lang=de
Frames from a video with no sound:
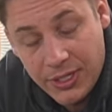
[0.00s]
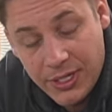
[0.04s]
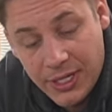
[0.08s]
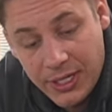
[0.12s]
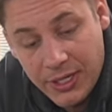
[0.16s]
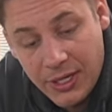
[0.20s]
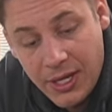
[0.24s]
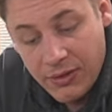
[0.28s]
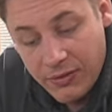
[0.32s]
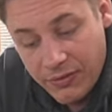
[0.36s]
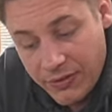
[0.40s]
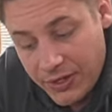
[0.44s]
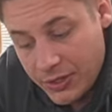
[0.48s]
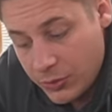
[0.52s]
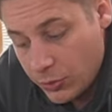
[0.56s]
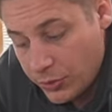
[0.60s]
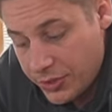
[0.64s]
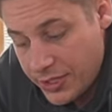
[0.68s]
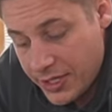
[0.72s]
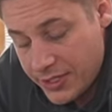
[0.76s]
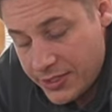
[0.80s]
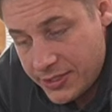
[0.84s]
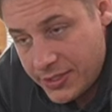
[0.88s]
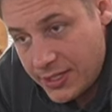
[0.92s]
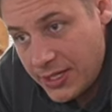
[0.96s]
Denn wenn du
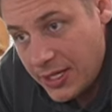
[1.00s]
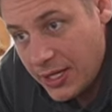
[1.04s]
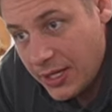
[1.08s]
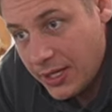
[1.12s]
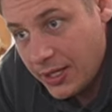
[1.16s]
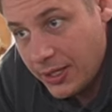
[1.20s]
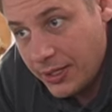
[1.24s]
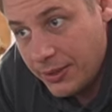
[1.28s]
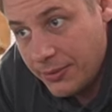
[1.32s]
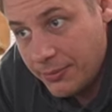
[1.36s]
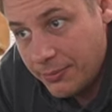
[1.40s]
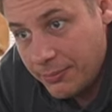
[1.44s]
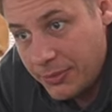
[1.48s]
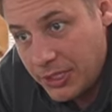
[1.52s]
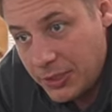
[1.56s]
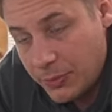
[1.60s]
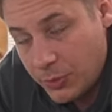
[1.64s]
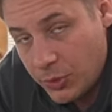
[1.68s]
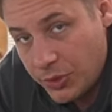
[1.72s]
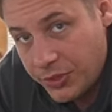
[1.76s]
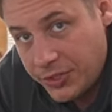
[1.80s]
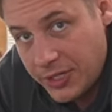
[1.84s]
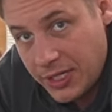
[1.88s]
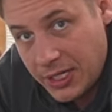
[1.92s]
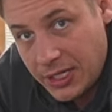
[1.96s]
das hier mit dem
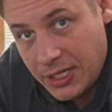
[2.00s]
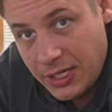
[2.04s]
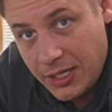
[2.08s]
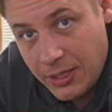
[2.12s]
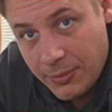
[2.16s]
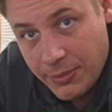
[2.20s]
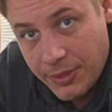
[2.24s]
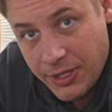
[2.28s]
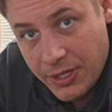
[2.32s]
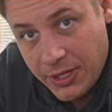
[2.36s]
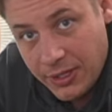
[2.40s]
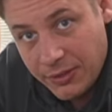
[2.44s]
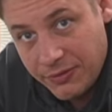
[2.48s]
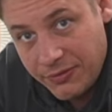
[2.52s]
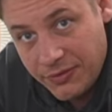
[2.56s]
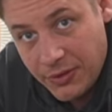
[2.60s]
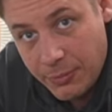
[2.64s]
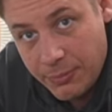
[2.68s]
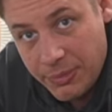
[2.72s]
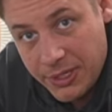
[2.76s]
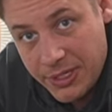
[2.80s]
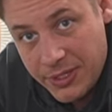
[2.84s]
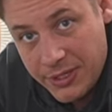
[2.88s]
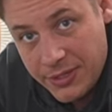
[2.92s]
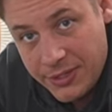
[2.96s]
Kontaktkleber
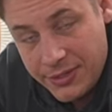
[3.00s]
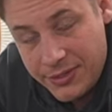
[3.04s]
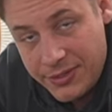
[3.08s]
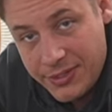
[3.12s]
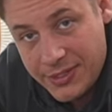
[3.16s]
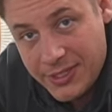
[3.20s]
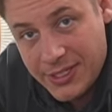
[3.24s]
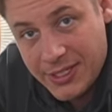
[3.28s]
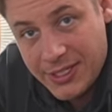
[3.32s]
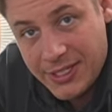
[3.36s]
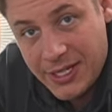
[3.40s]
verbindest,